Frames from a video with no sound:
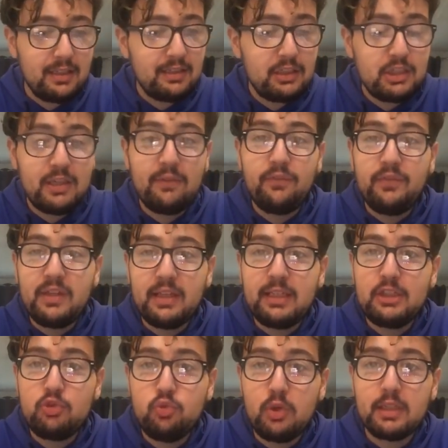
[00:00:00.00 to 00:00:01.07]
Déjà, vire
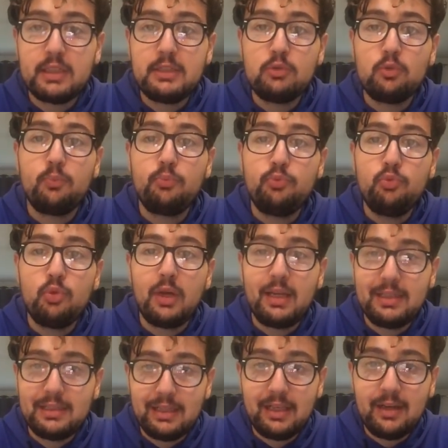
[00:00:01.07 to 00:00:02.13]
les joueurs qui ont pu
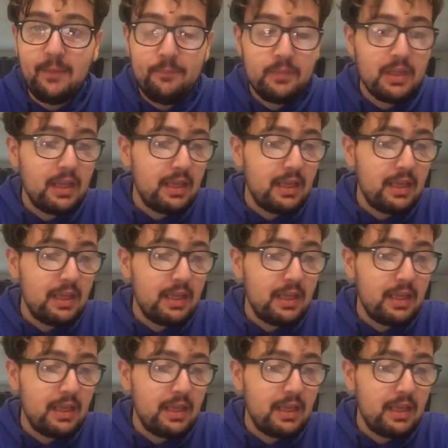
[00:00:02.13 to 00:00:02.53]
à être là